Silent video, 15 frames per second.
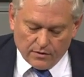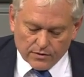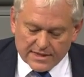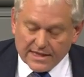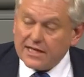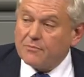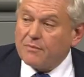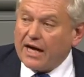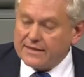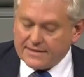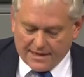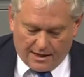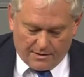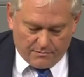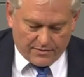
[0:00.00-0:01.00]
Unsere
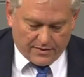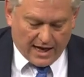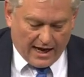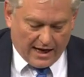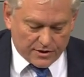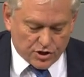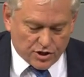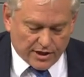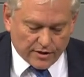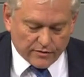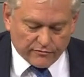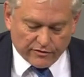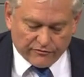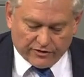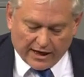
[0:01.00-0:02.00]
gemeinsamen
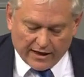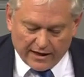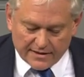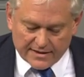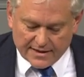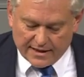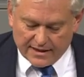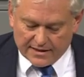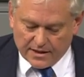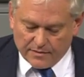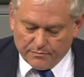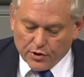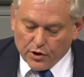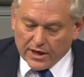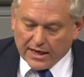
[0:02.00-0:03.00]
Anstrengungen für Freiheitsrechte,
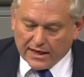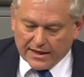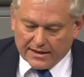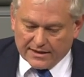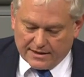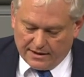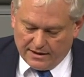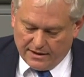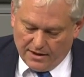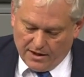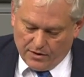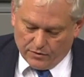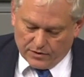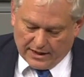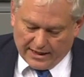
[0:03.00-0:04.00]
Bürgerrechte
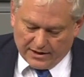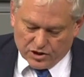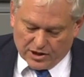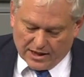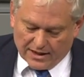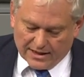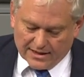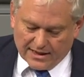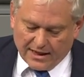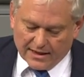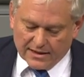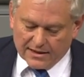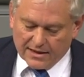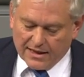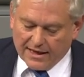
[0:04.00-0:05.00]
und
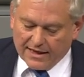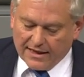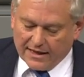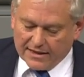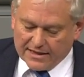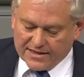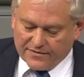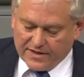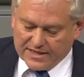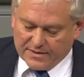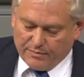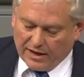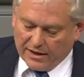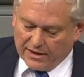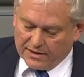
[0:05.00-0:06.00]
Rechtsstaatlichkeit in den Ländern des
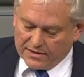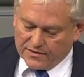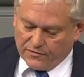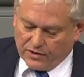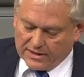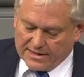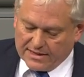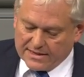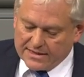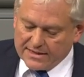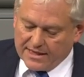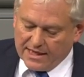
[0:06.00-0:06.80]
Westbalkans fortsetzen.